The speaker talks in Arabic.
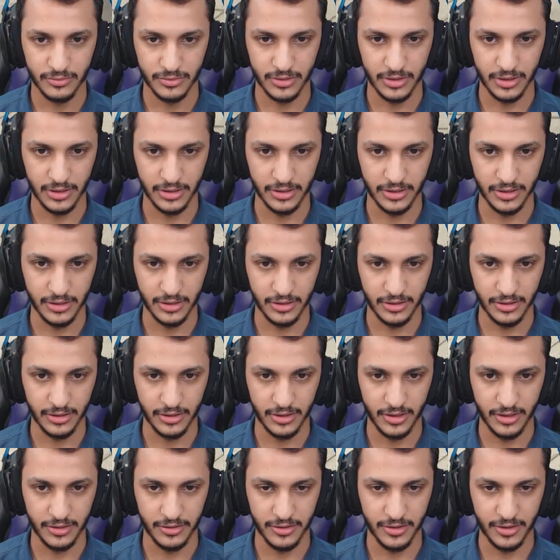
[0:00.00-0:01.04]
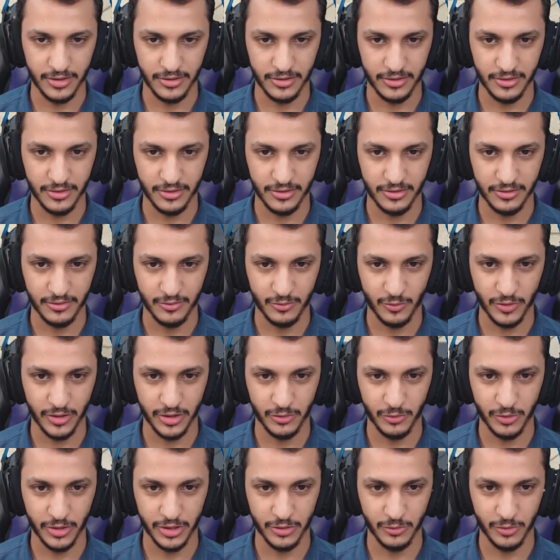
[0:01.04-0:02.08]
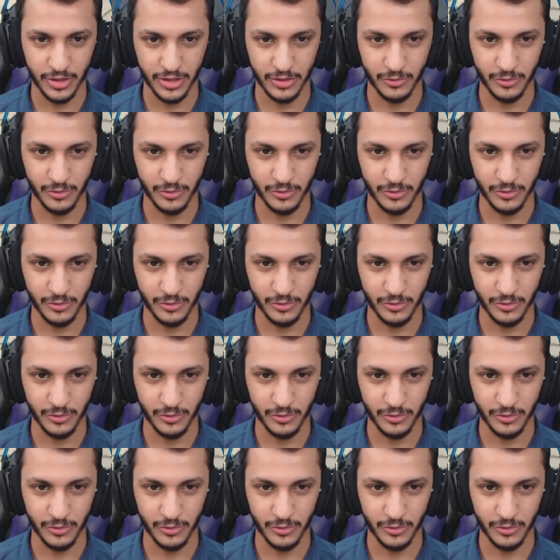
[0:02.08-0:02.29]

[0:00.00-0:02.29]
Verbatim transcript: يلا يلا يلا هذه هذه هذه وين وين وين